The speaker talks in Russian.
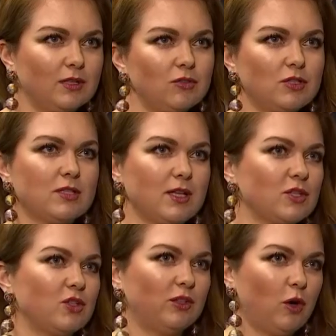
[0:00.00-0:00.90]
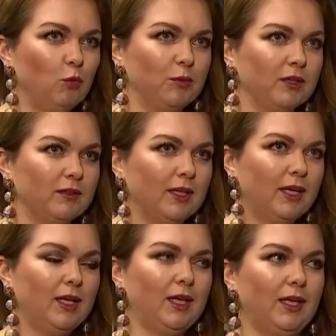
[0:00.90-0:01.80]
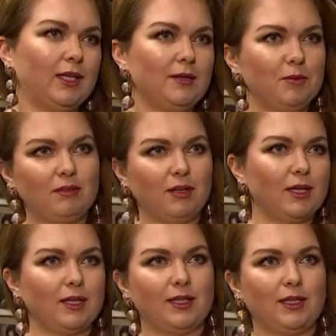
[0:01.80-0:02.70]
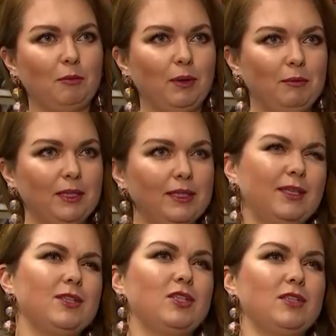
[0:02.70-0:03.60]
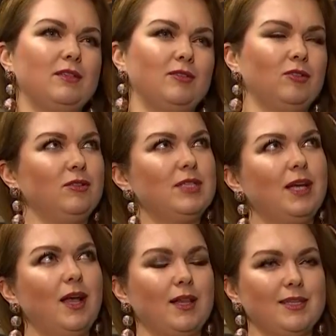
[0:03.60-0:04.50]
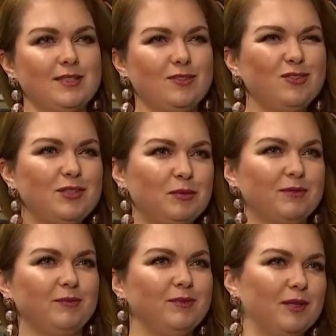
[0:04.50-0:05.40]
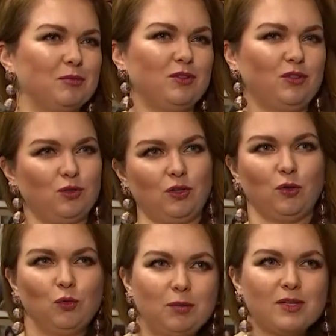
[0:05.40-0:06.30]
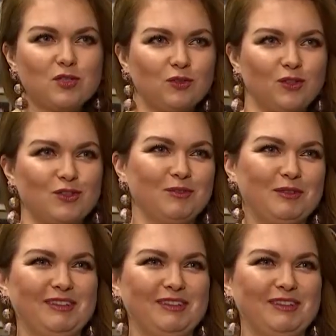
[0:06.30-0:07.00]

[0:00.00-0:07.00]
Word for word: Я точно знала, что я умная. И когда мне говорили какие-то комплименты, я даже э, терялась. Ну, типа, как будто, что, я глупая, что ли, что мне